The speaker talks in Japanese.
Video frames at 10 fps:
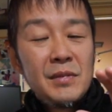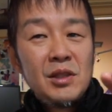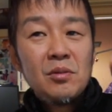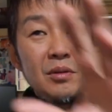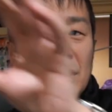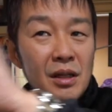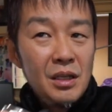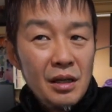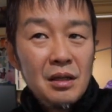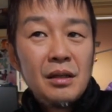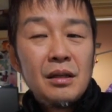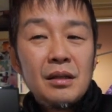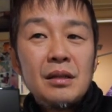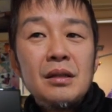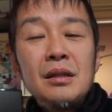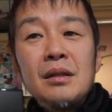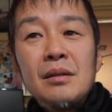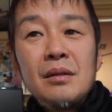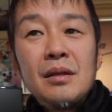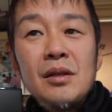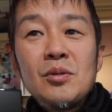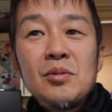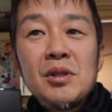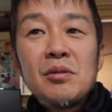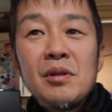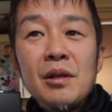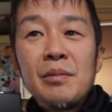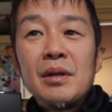自動的にね計測してくれれ